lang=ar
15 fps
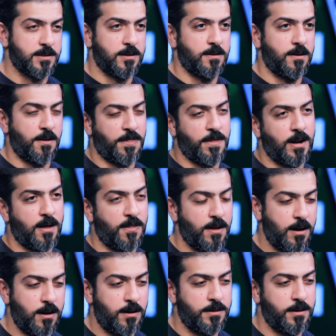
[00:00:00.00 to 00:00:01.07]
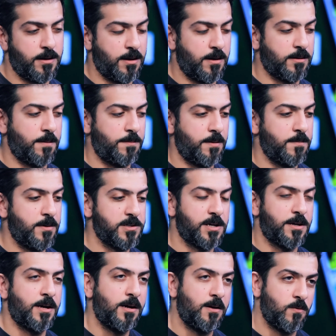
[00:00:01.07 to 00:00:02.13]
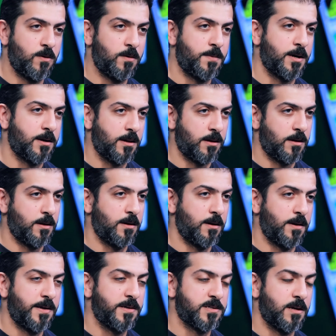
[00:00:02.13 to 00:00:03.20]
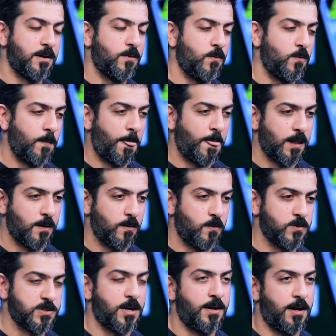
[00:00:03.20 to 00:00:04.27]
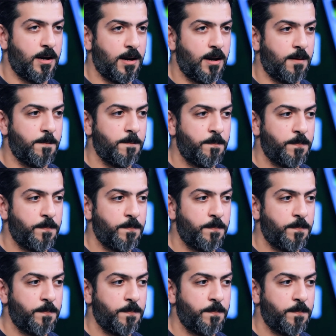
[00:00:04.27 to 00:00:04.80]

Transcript: الثلاثه اللي احنا طبعا من الجناح والباك الايسر وصانع الالعاب